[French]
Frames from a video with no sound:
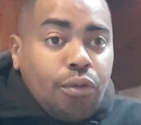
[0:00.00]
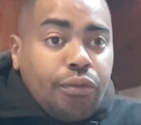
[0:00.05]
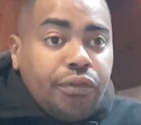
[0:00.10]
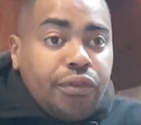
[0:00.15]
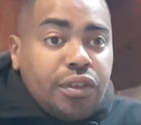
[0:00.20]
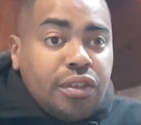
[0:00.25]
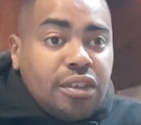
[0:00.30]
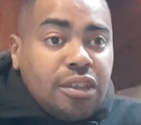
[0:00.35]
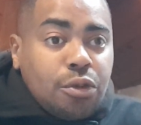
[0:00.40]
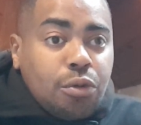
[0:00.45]

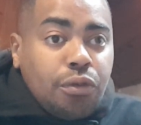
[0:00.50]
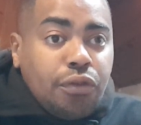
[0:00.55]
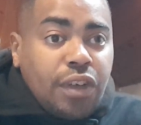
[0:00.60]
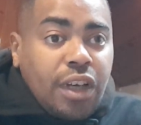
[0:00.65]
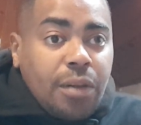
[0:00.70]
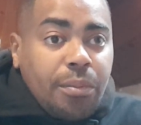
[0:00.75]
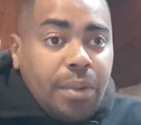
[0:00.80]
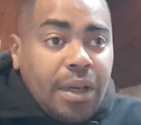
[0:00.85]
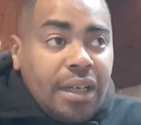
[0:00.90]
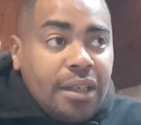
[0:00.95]
physiques ou
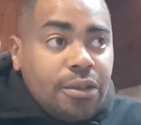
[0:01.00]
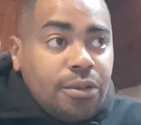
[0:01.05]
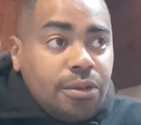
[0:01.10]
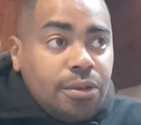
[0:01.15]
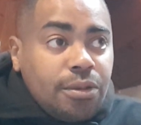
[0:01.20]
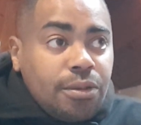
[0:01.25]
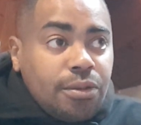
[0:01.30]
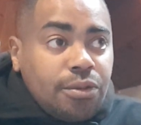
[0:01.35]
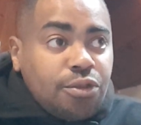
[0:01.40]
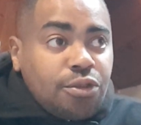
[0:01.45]

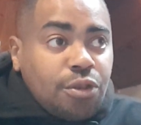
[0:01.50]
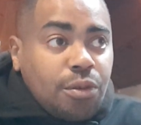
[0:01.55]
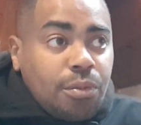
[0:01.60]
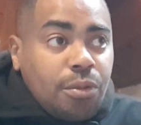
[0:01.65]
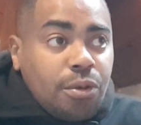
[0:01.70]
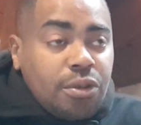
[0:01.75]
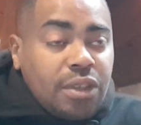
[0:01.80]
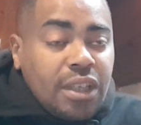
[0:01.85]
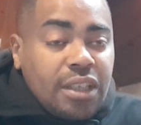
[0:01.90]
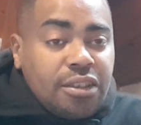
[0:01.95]
verbales,
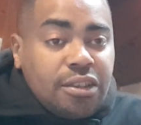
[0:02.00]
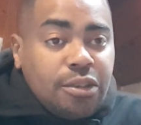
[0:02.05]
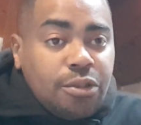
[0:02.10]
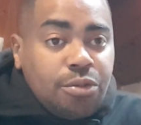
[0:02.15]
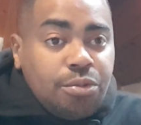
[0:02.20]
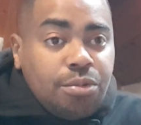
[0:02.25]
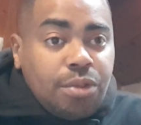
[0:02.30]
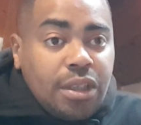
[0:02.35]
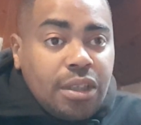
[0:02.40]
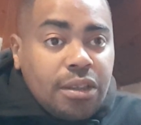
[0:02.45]
sûrement
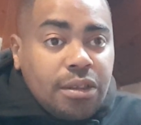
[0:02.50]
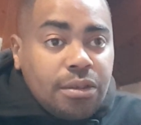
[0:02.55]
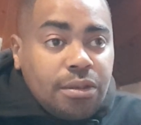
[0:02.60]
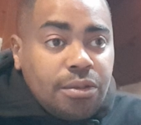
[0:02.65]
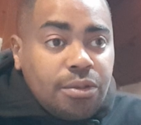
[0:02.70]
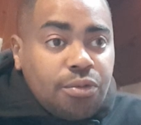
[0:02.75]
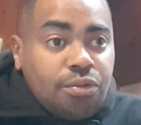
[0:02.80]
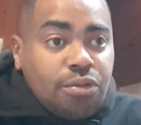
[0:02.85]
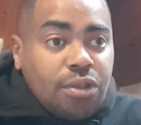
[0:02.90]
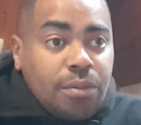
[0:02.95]
eu
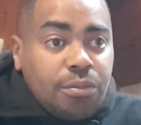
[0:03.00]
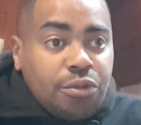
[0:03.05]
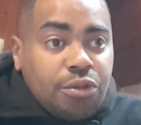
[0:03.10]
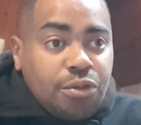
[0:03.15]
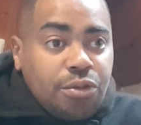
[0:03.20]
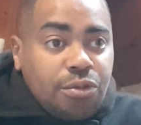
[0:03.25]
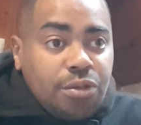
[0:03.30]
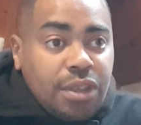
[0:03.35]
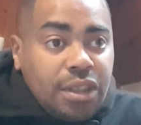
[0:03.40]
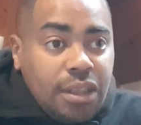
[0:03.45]
hein, tout comme Dieu
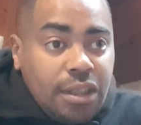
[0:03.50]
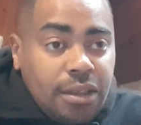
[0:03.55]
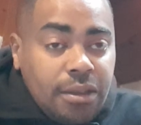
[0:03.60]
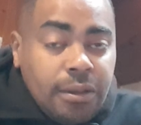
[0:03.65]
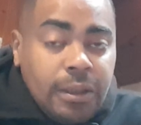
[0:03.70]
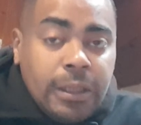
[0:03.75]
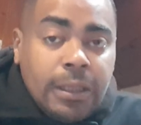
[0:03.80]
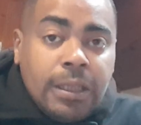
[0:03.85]
Hein.